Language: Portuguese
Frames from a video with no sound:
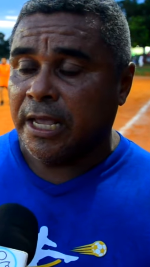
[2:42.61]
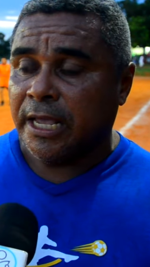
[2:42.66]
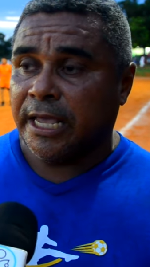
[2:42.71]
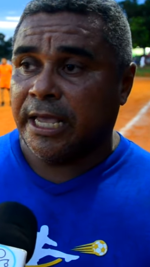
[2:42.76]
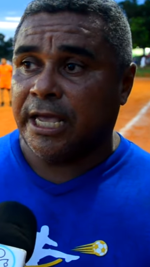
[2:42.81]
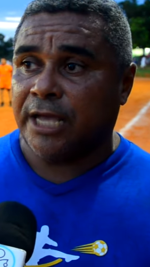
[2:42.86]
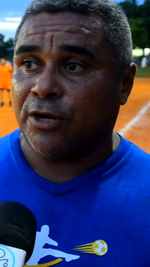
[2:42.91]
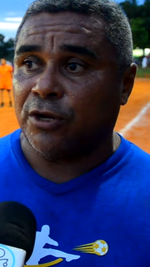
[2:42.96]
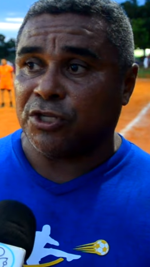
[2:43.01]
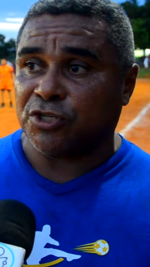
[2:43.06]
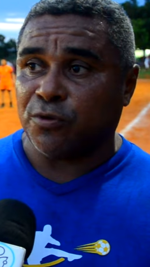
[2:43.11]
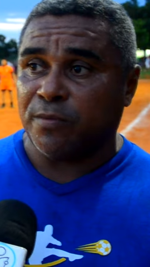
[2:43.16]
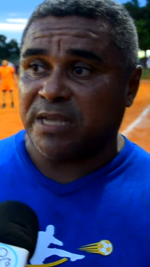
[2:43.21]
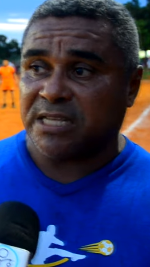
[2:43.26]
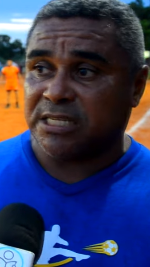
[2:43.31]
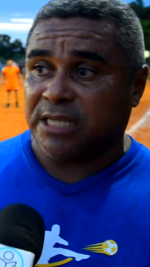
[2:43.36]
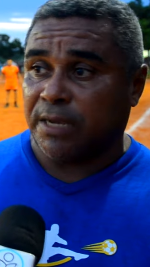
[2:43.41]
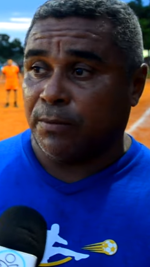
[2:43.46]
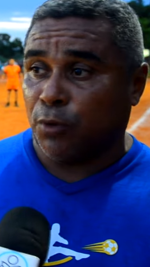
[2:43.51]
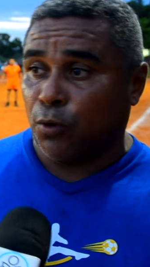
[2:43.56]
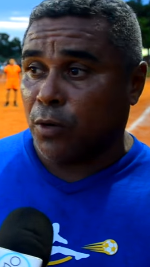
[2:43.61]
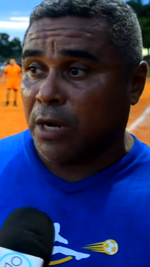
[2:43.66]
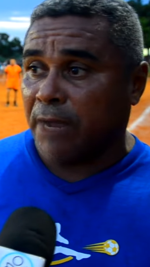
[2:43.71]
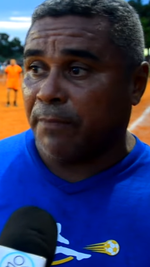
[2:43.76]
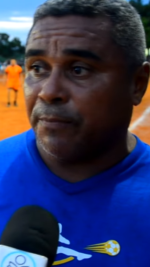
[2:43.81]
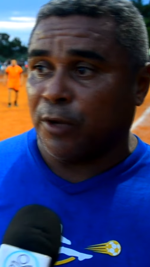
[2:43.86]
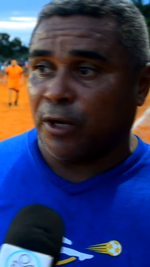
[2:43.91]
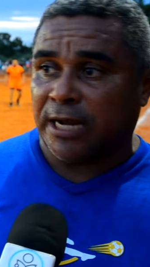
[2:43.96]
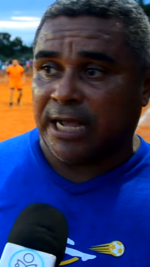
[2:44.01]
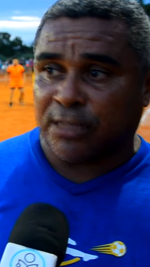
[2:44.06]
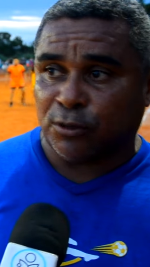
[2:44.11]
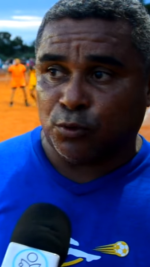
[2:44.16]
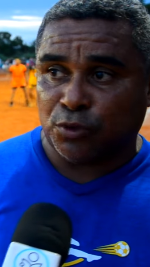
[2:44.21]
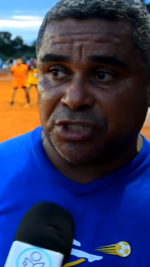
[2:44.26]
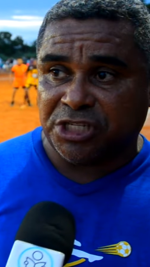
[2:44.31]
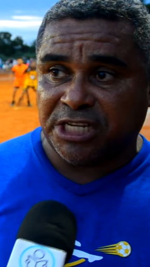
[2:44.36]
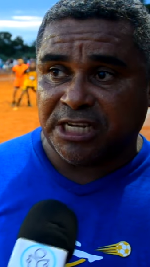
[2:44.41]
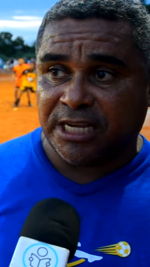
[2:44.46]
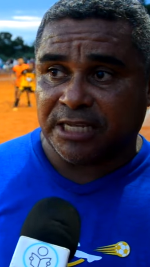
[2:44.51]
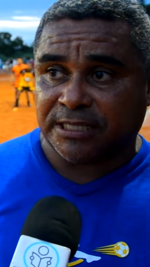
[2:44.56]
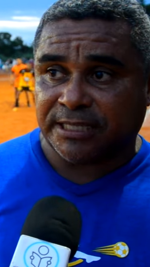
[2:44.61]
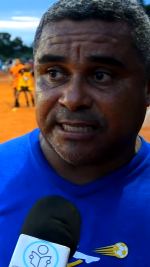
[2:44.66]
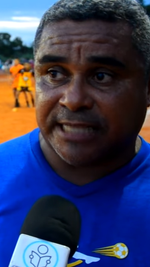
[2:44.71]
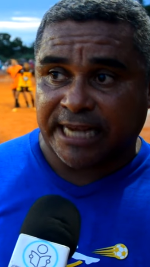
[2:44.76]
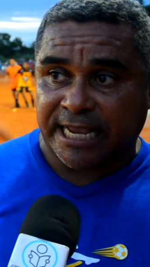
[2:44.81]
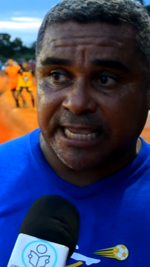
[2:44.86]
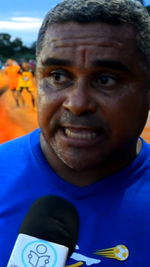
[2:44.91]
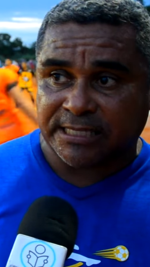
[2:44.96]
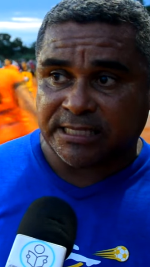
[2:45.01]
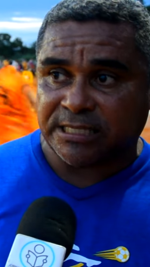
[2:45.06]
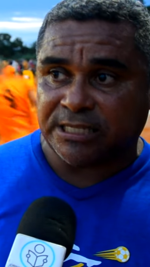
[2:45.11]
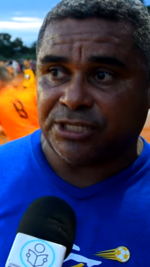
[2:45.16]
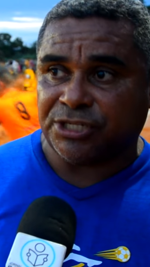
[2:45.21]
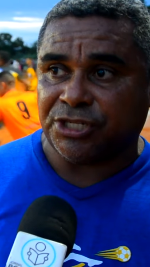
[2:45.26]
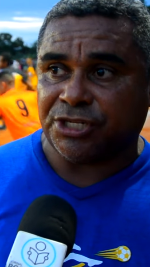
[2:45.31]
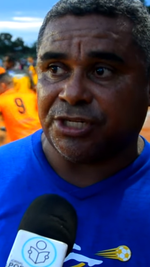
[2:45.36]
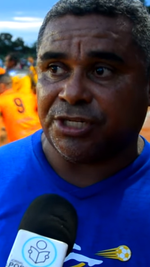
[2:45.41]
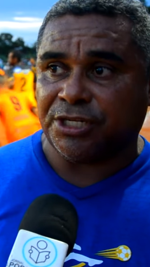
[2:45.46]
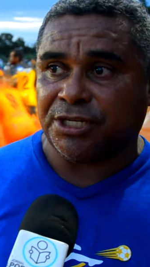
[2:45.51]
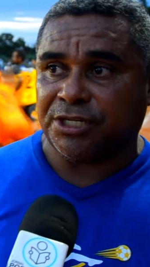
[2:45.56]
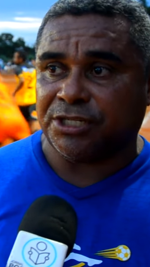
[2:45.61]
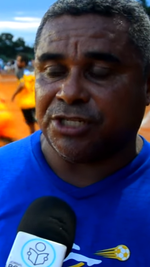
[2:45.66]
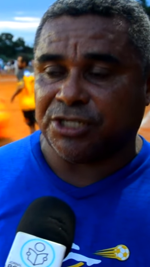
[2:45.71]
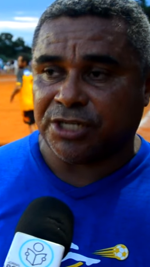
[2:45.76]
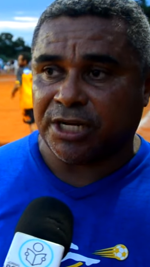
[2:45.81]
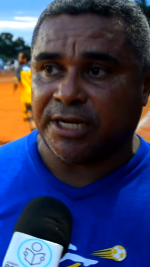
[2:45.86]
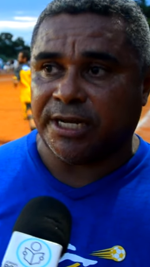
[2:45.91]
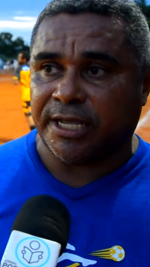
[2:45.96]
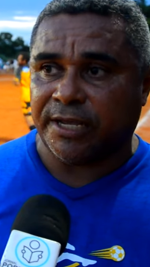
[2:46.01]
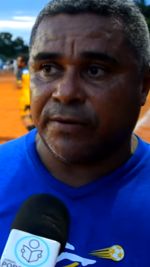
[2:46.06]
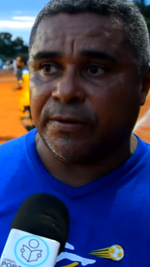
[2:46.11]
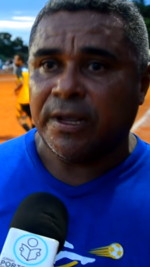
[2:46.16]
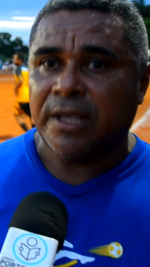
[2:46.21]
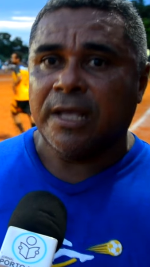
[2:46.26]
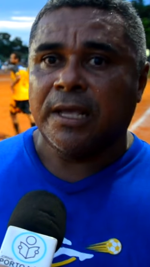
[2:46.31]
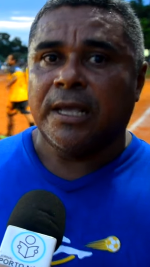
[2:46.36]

É, nós começamos o campeonato dia 13 de, de janeiro